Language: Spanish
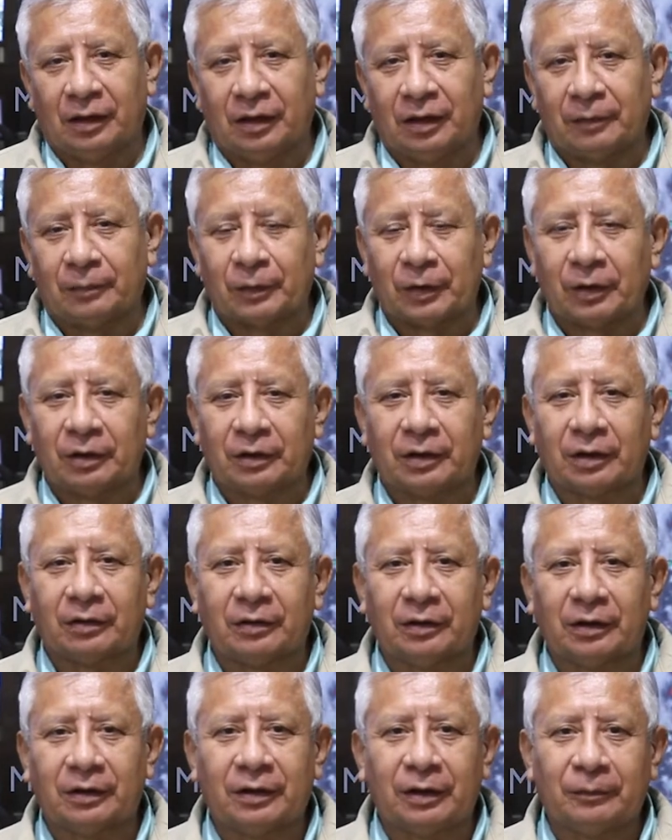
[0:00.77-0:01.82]
El
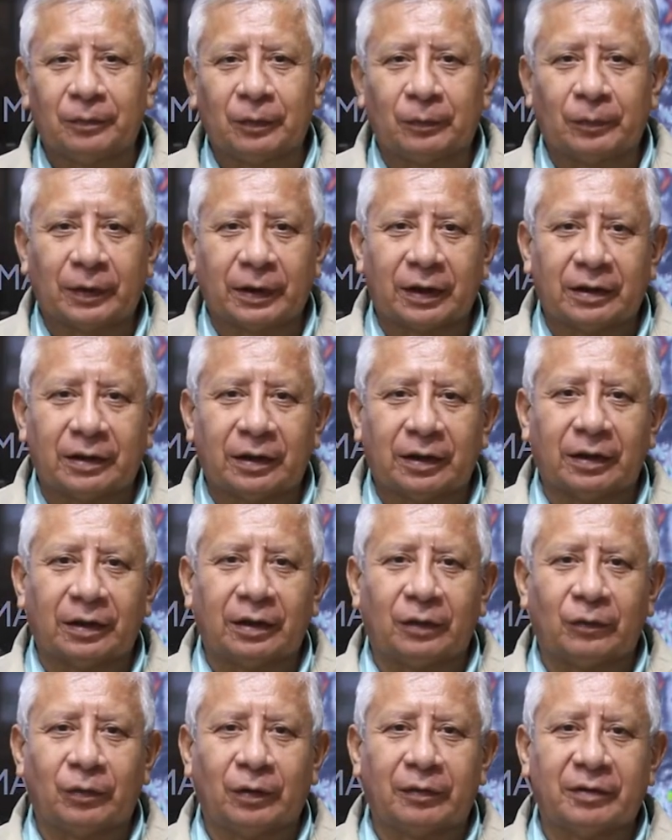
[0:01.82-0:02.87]
pronóstico del tiempo para este
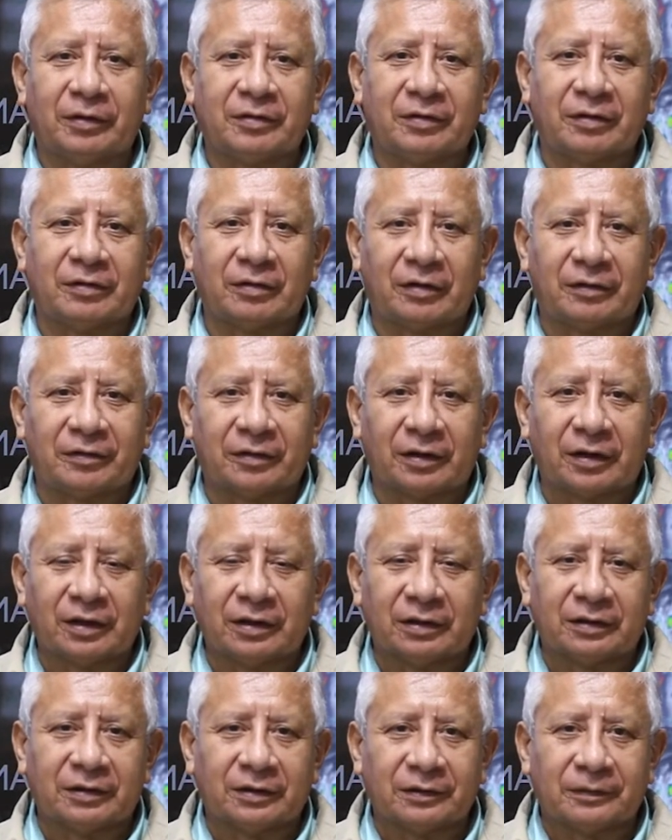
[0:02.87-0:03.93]
día jueves es el
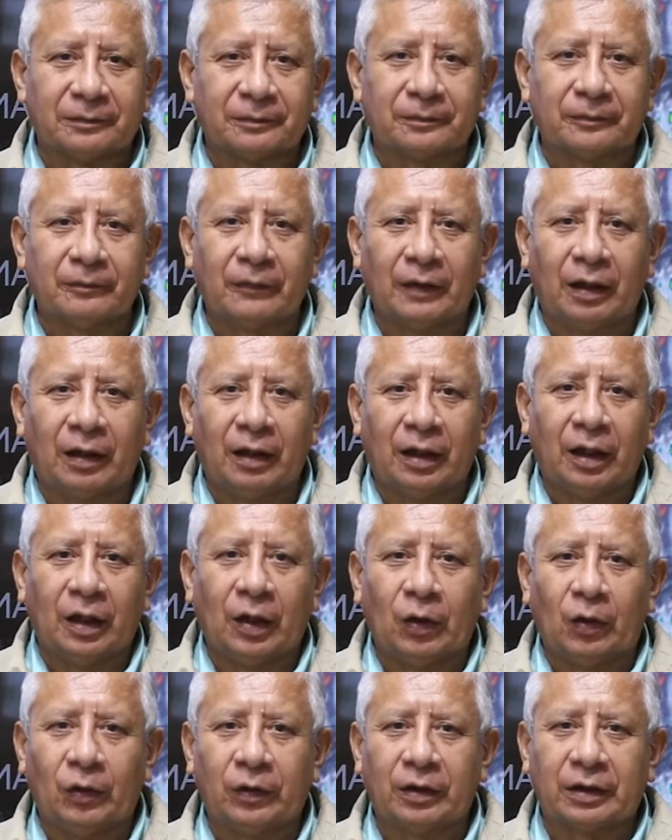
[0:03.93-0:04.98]
siguiente.
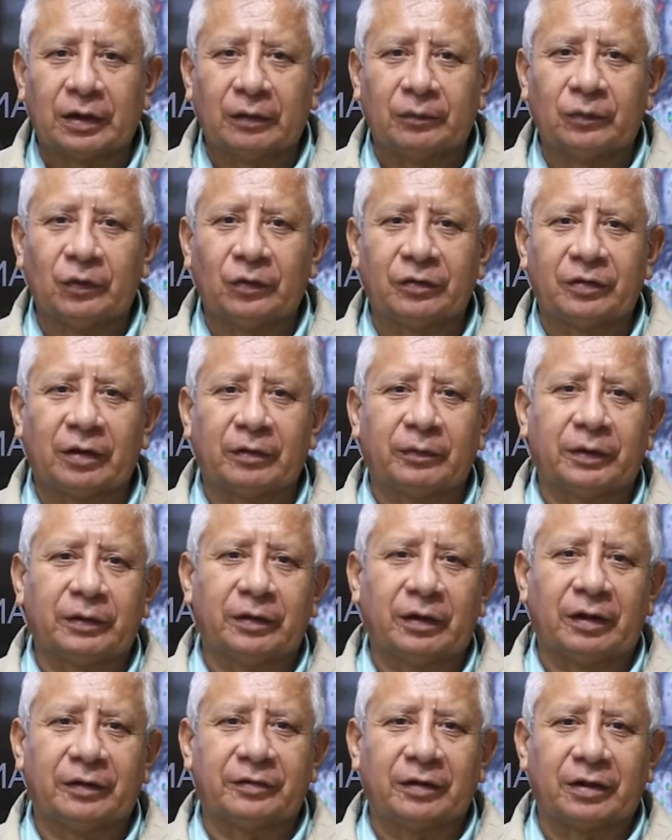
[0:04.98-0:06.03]
Hoy estamos
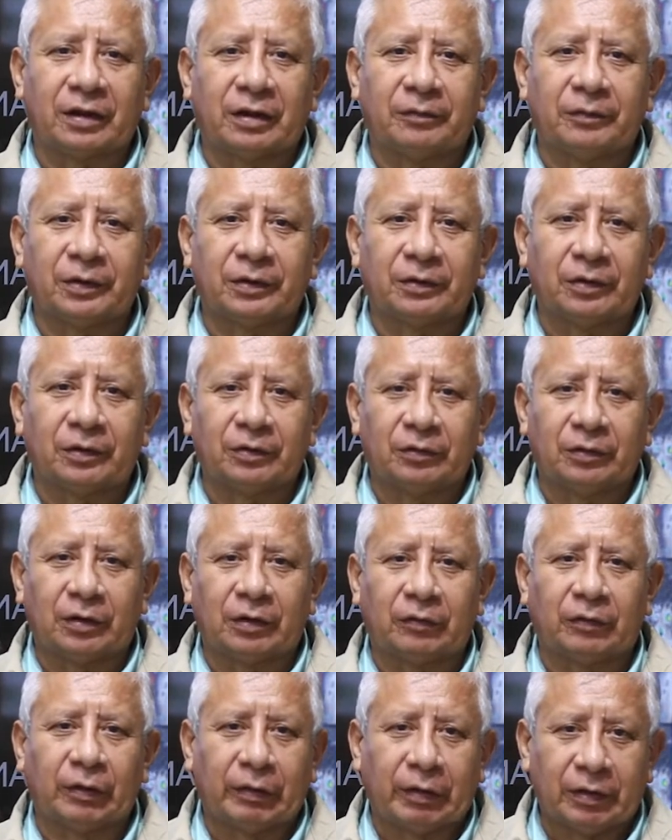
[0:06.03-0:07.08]
observando el acercamiento de
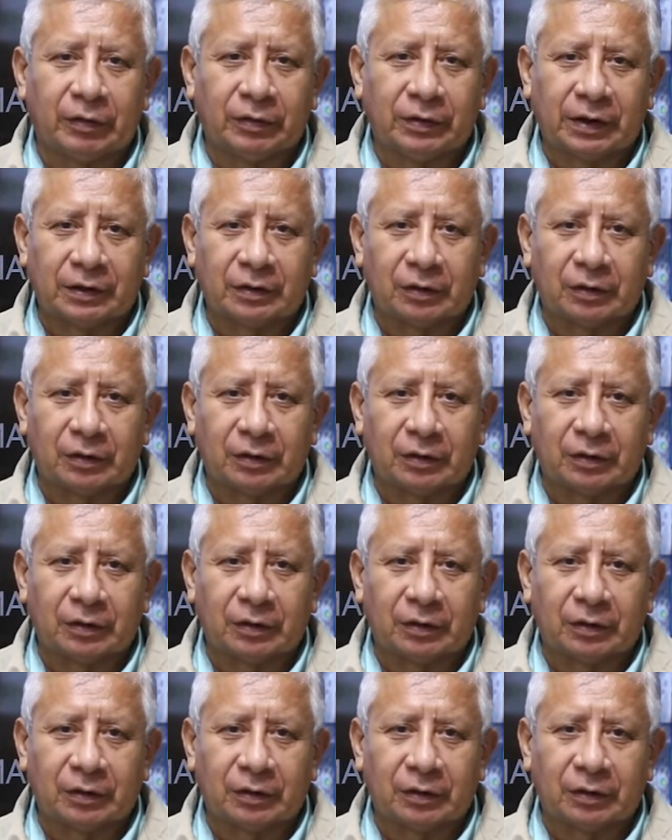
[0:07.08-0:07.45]
una nueva onda